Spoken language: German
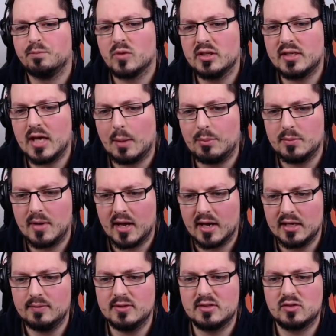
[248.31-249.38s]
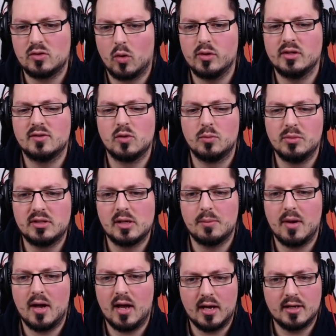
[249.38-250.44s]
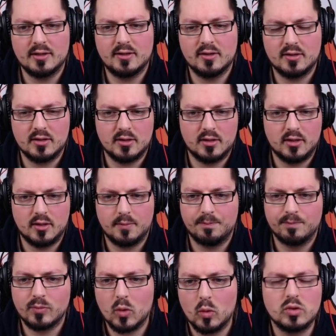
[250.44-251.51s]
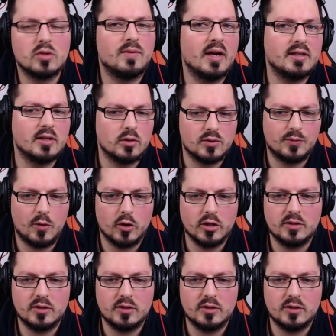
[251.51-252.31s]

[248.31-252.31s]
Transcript: Ich habe immer Revi Story so mitgemacht ähm, und so weiter und so fort.